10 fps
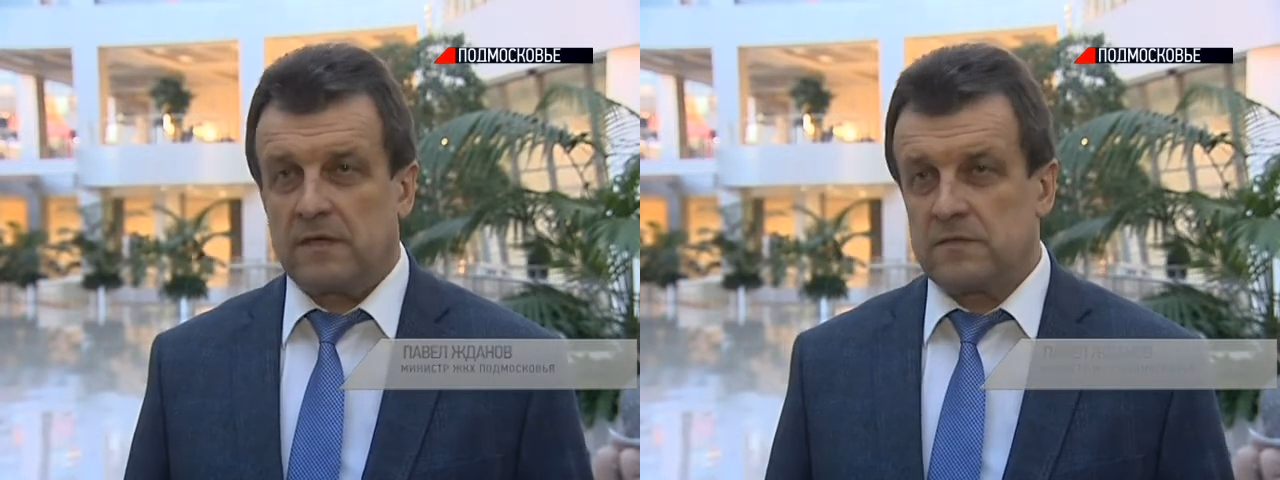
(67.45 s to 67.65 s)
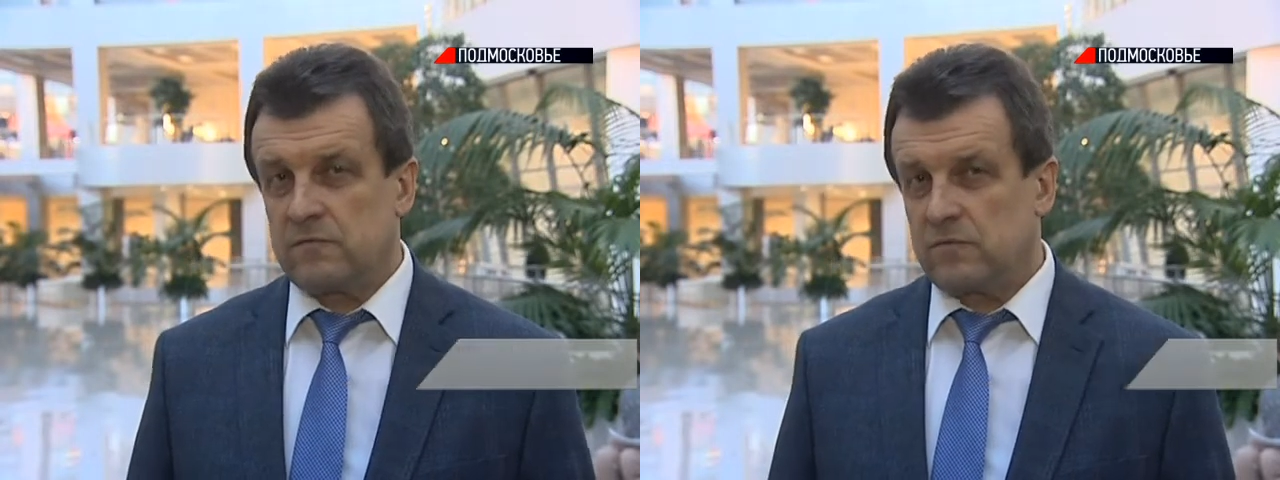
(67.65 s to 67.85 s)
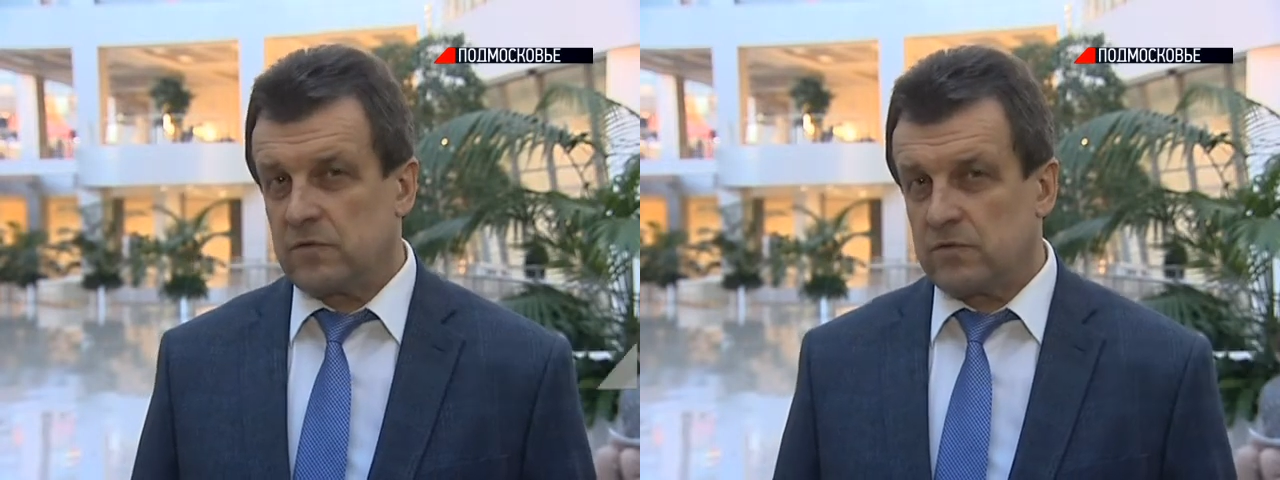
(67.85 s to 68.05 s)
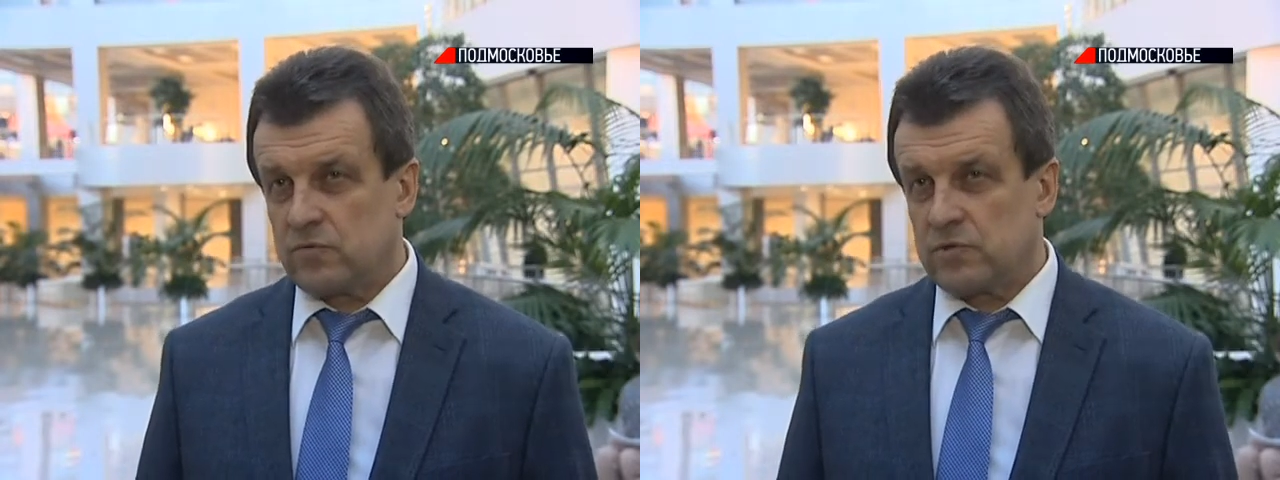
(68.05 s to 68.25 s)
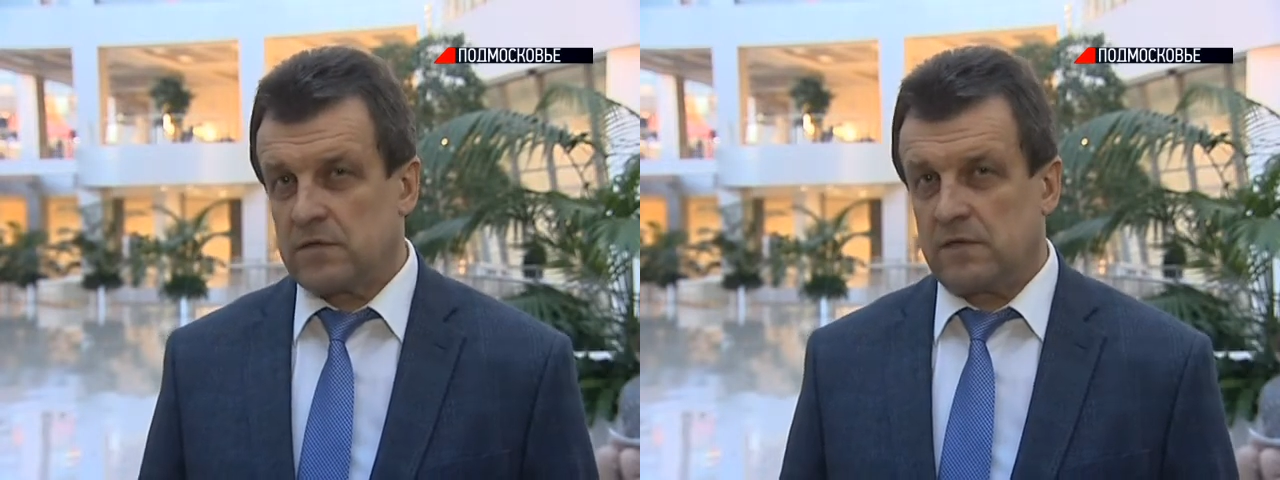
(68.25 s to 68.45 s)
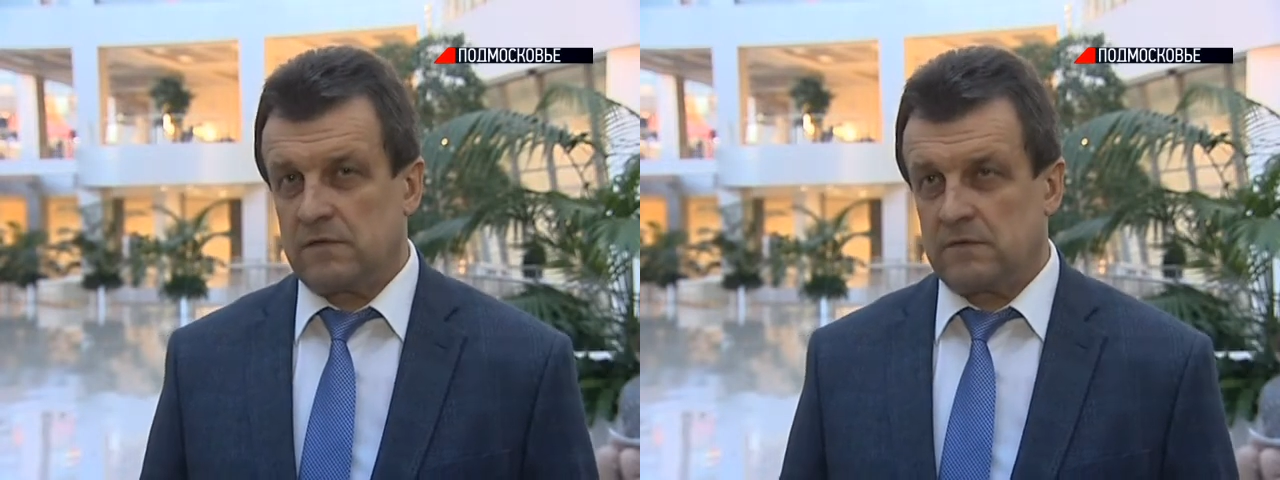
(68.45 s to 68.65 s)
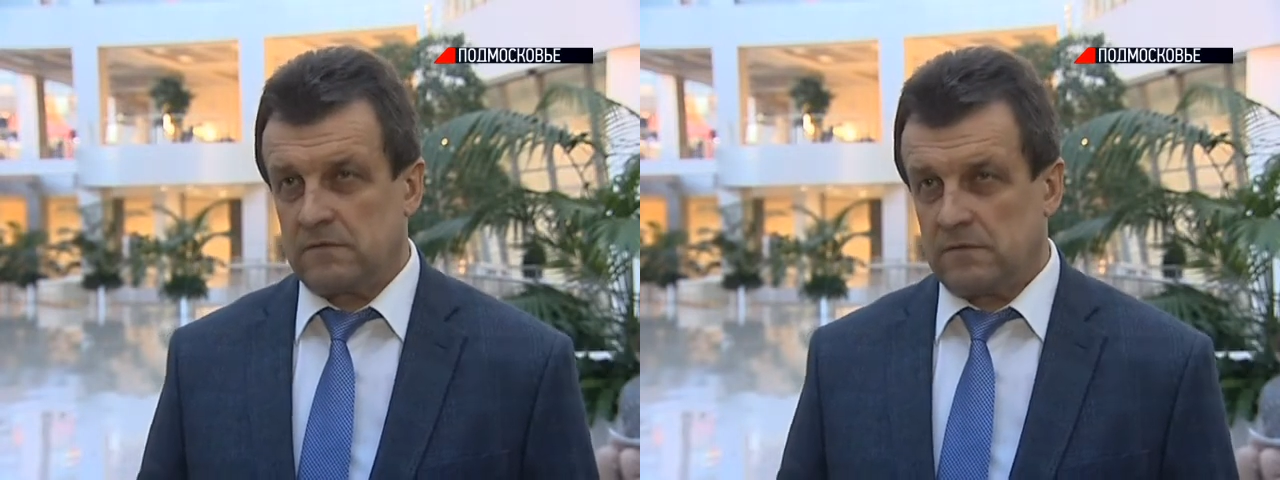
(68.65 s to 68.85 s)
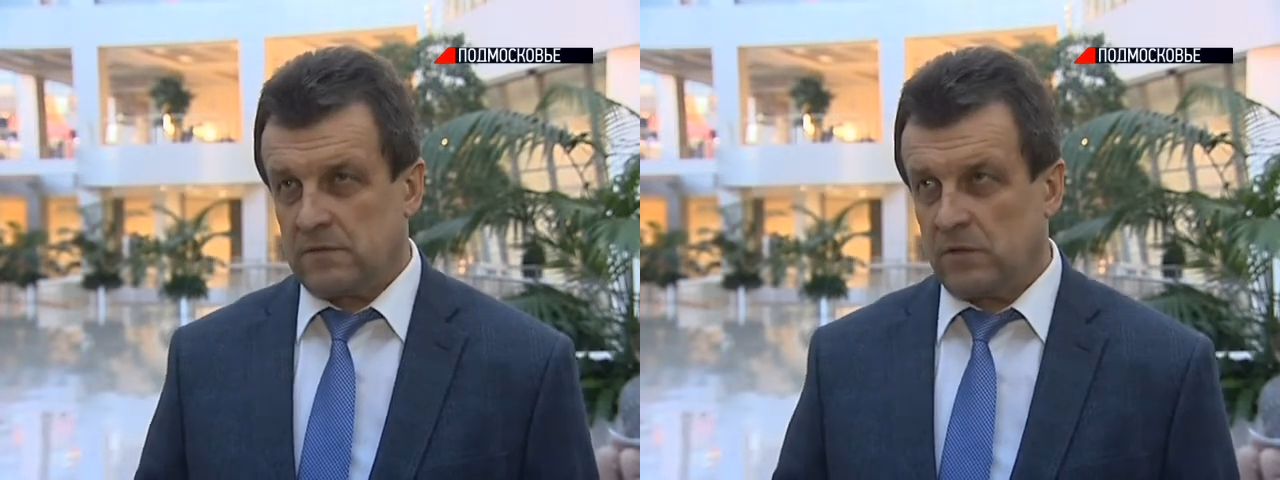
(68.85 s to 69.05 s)
И сегодня уже
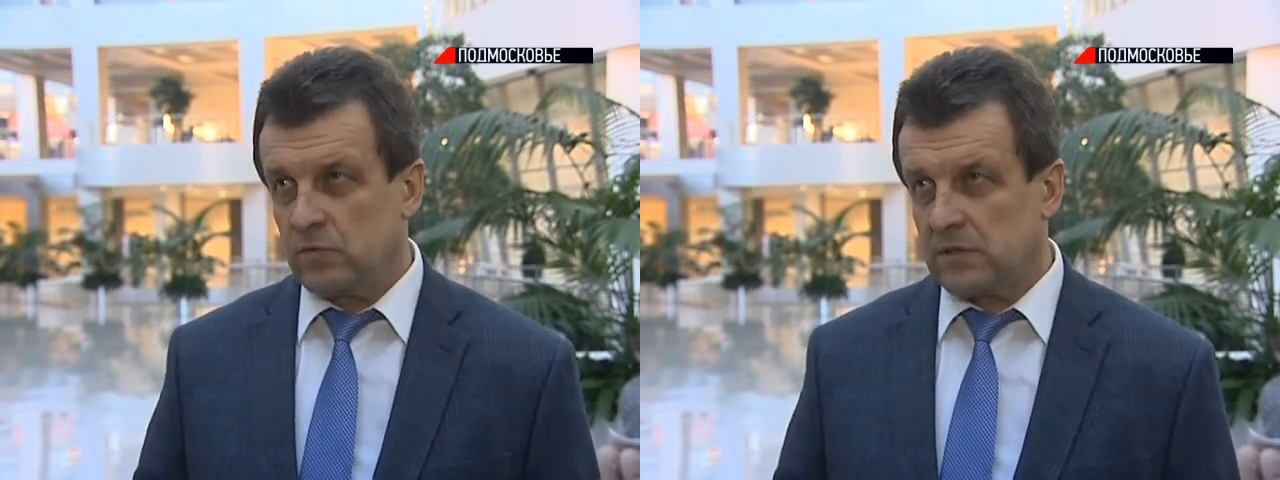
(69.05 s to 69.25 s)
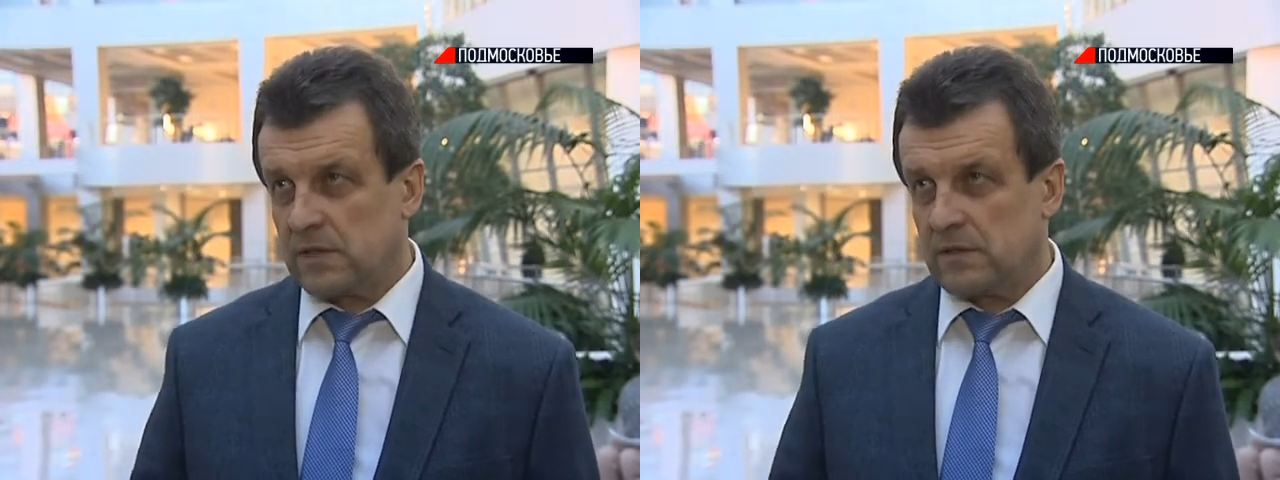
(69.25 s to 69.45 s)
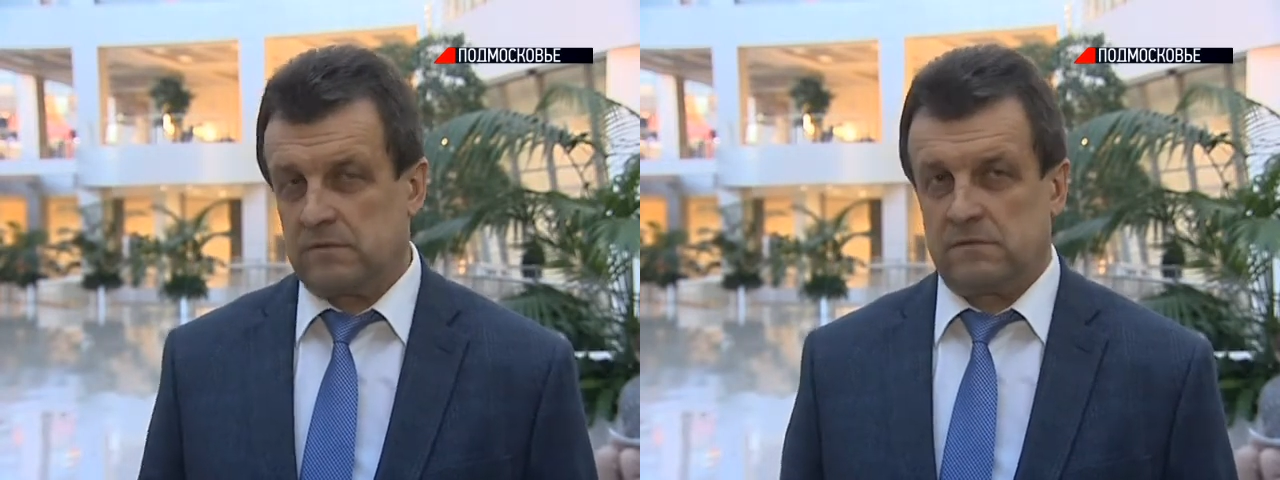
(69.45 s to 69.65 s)
э, на утро